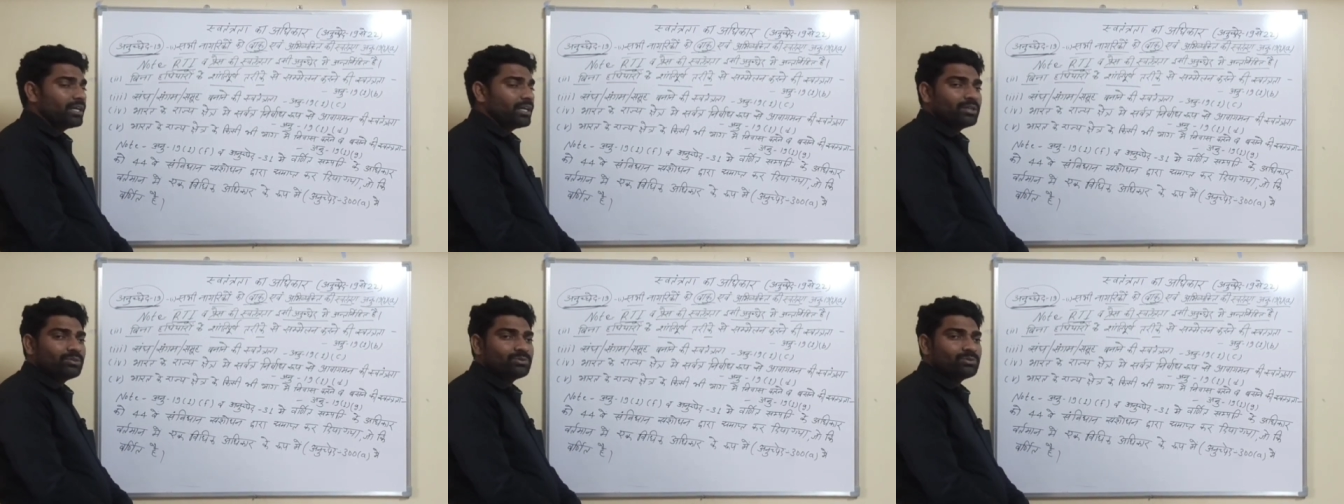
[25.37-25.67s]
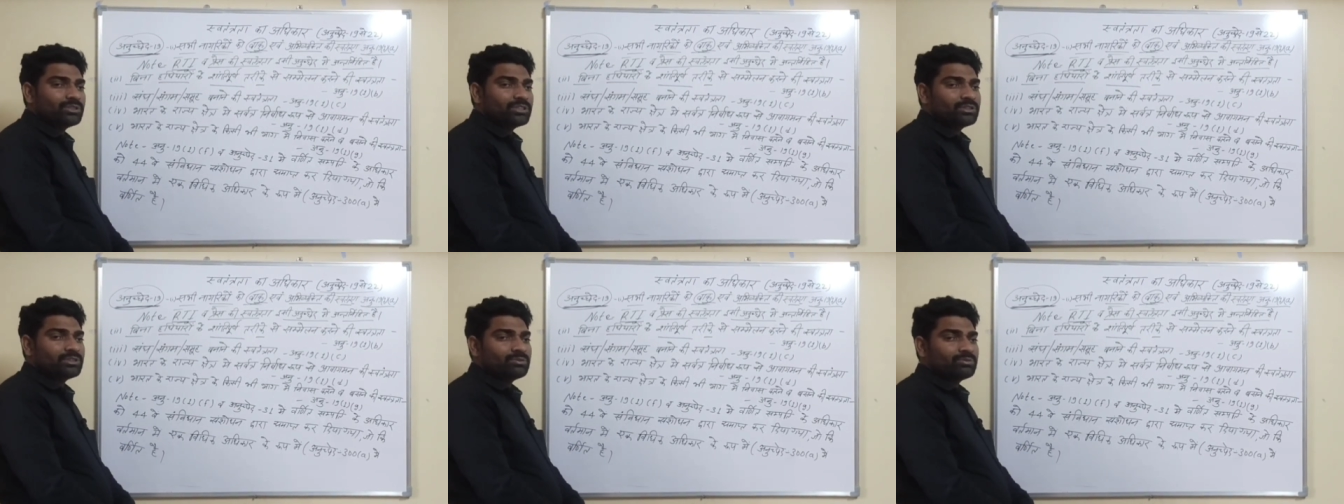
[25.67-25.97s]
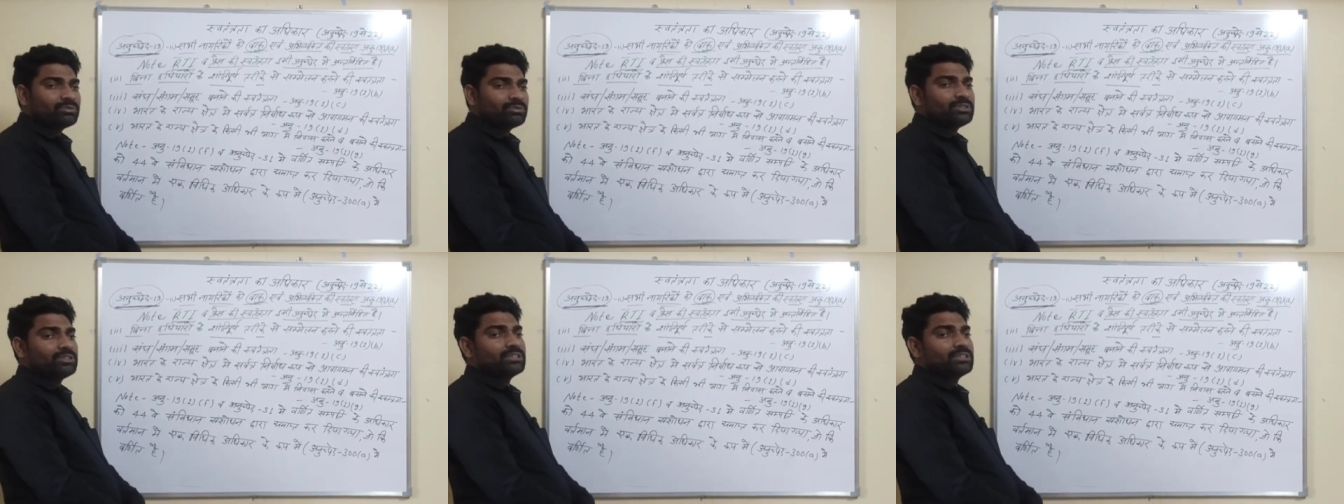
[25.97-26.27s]
अनुच्छेद
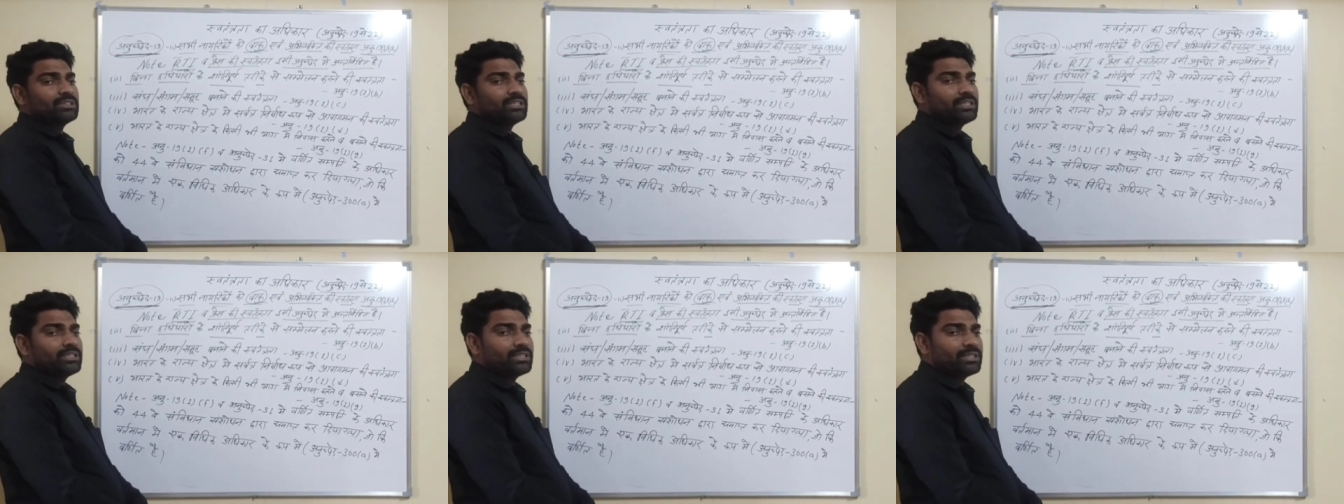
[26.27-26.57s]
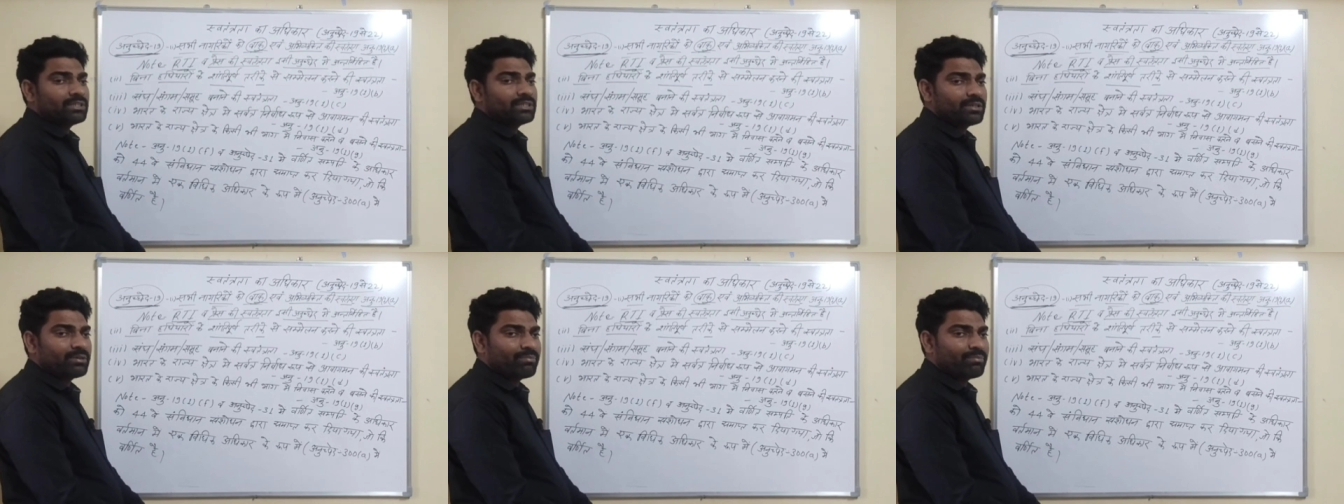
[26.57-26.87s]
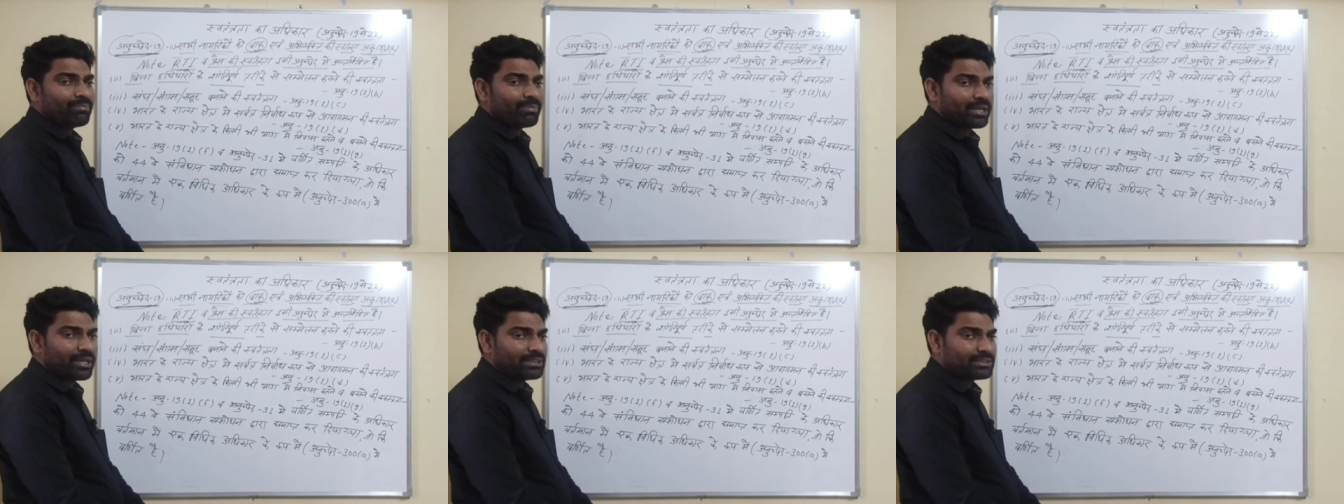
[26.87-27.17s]
19 से
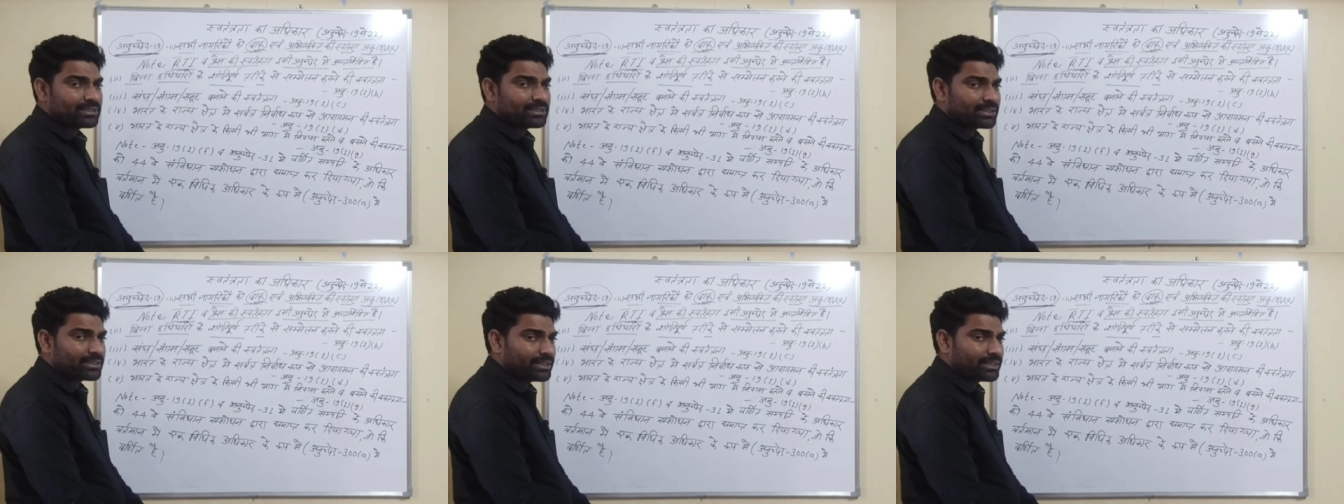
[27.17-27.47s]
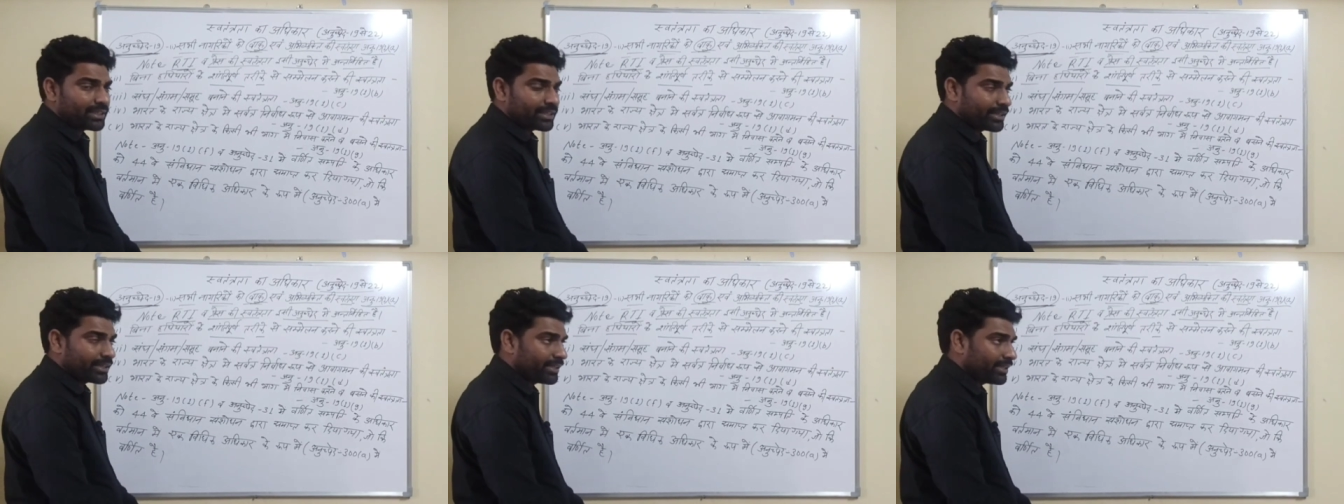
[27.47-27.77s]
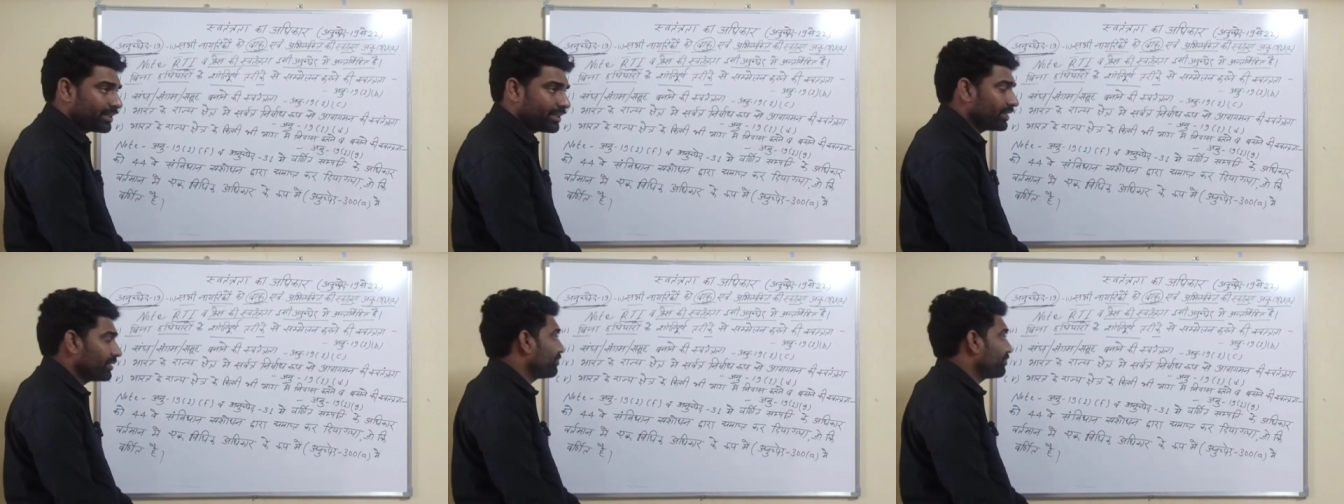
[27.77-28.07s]
22 तक दिया गया
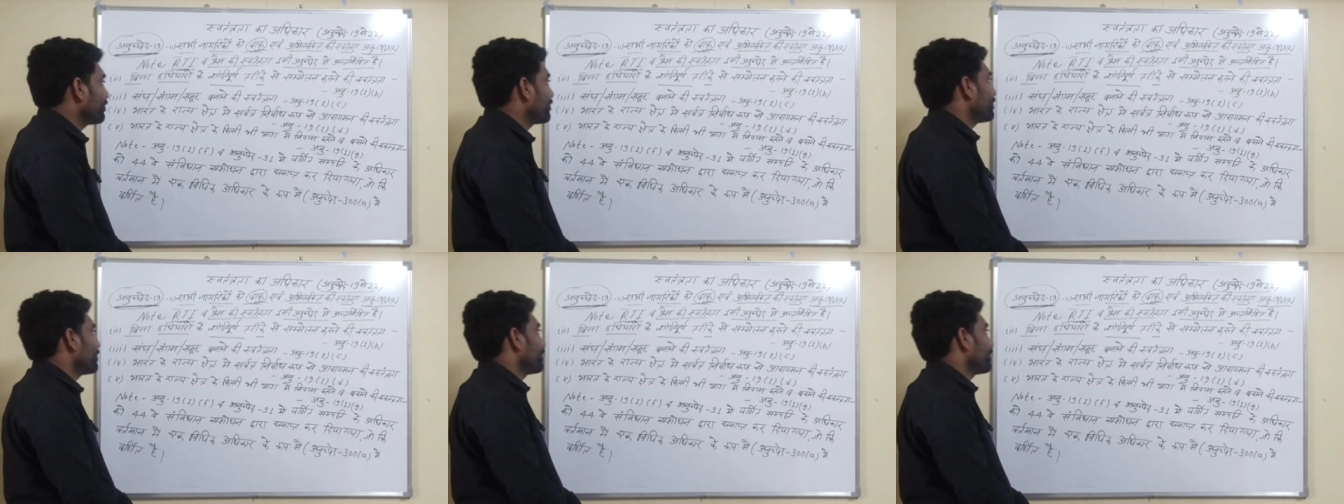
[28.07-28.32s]
है